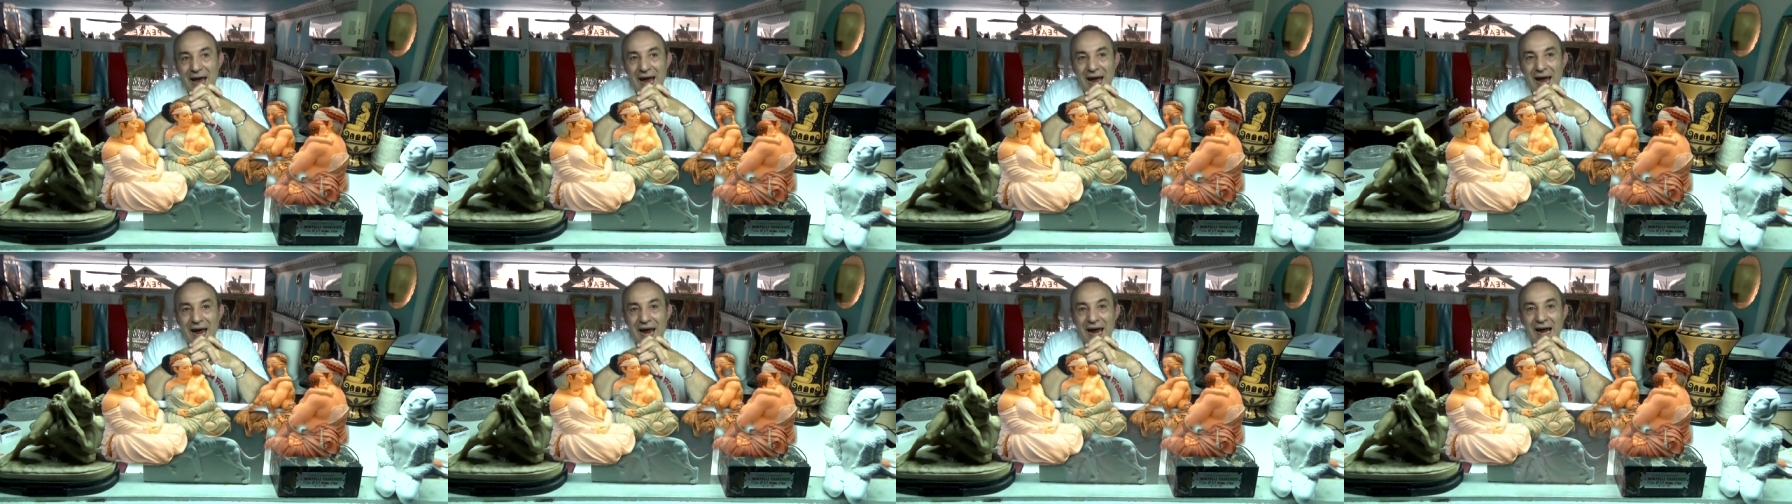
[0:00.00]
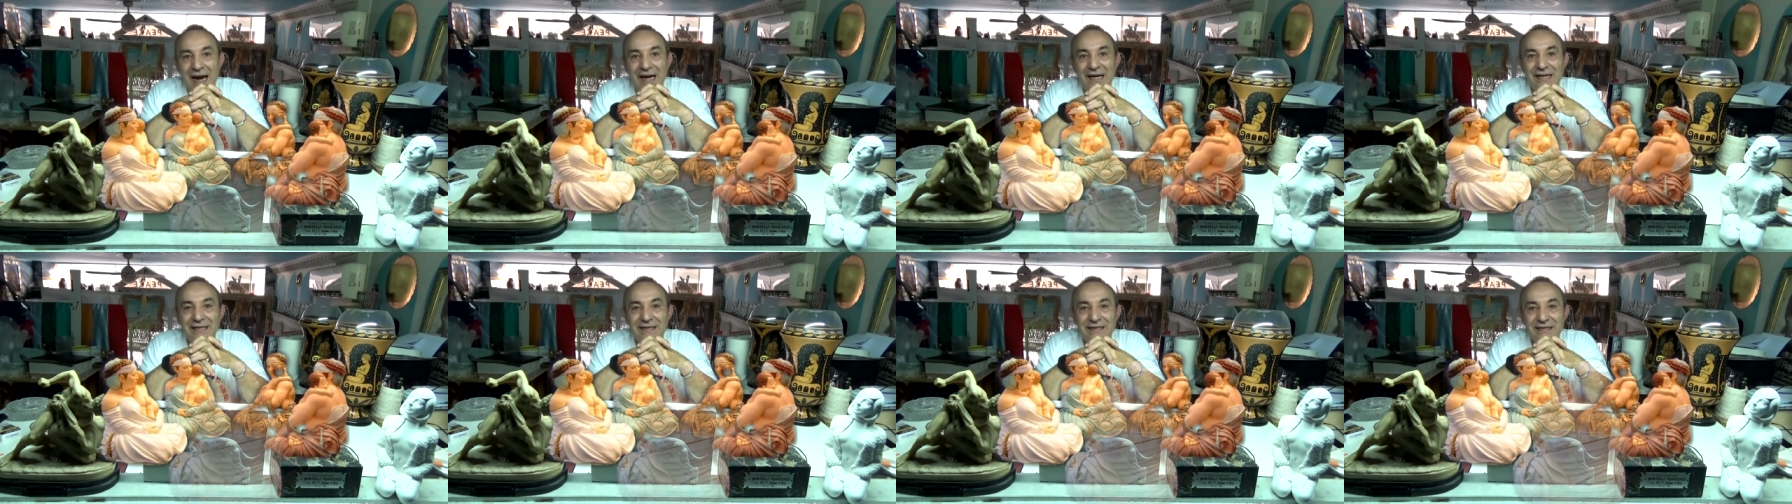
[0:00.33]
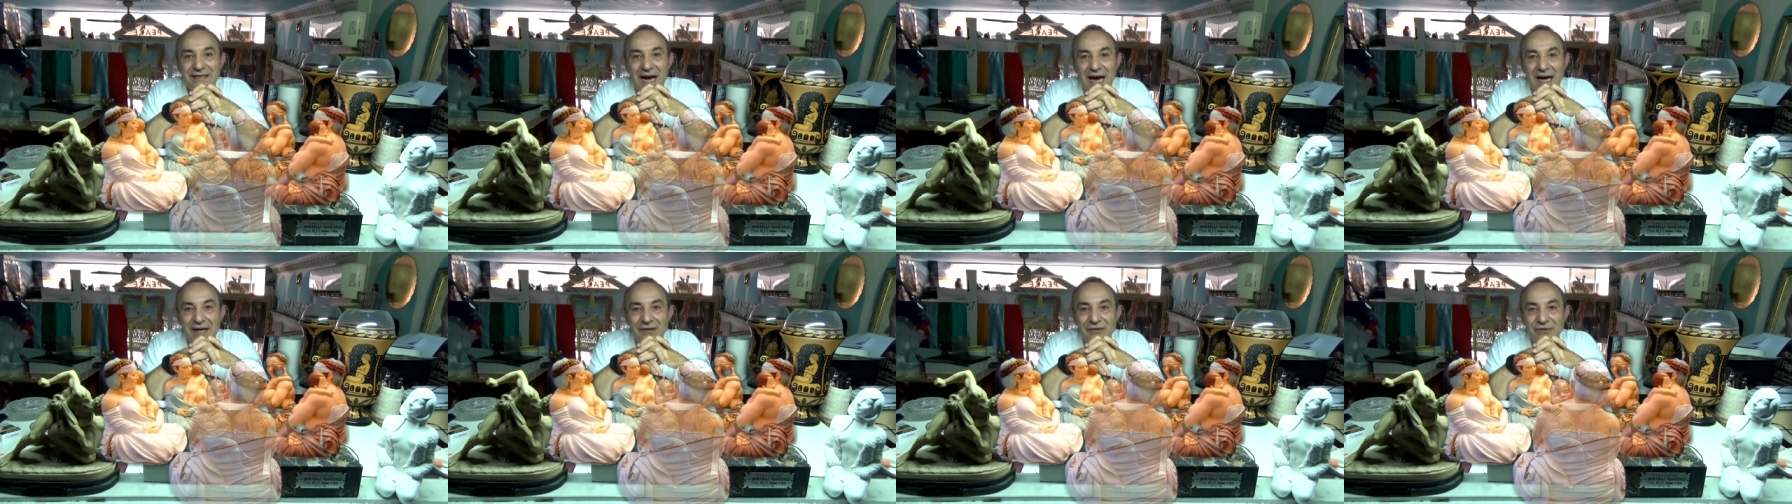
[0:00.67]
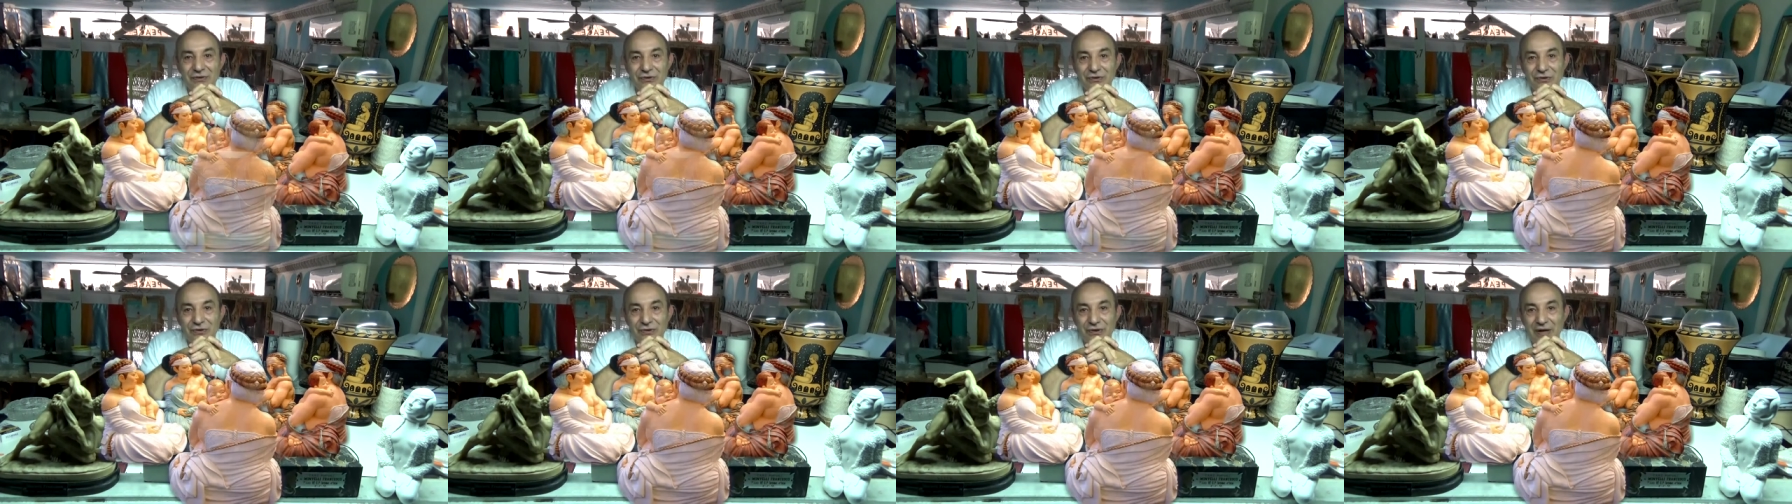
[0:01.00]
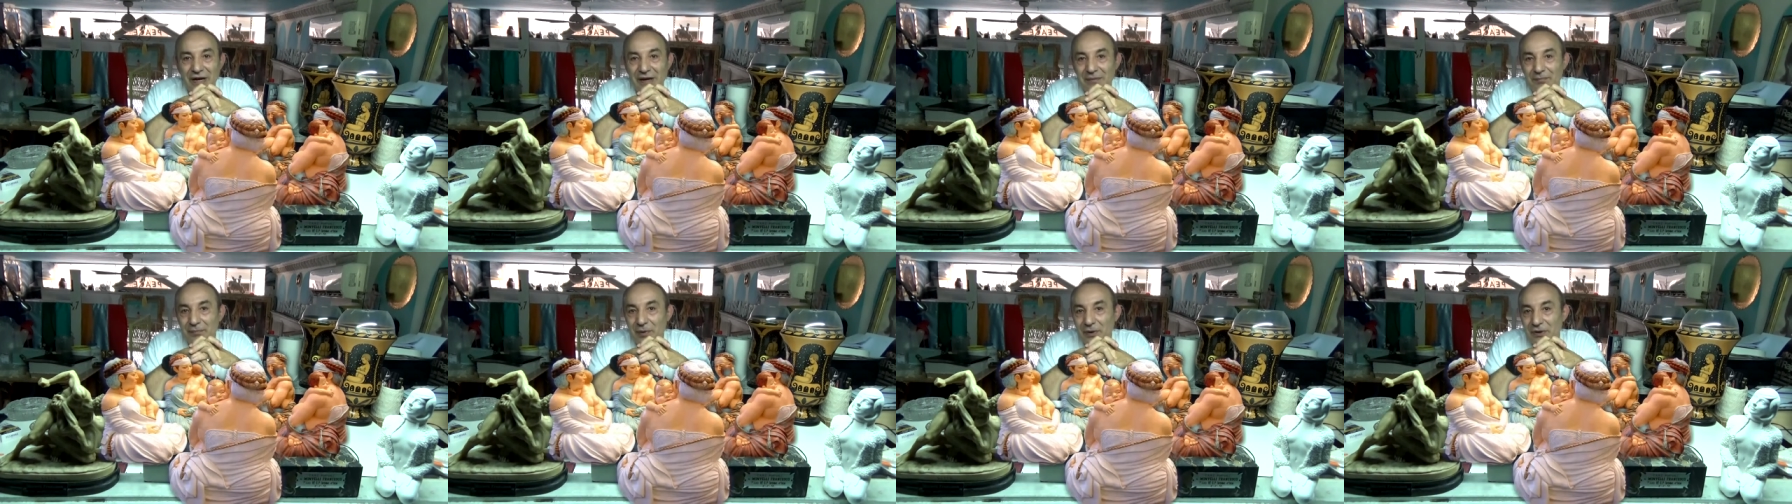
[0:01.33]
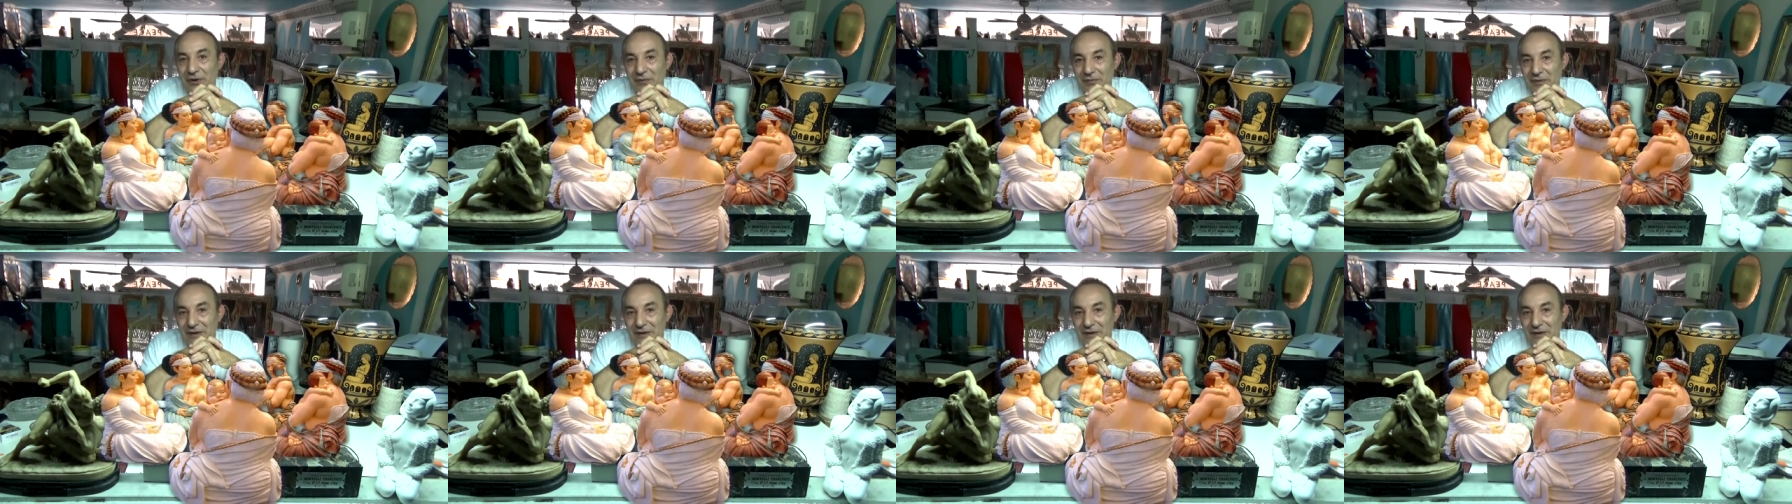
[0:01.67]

e Alessandro ha pochi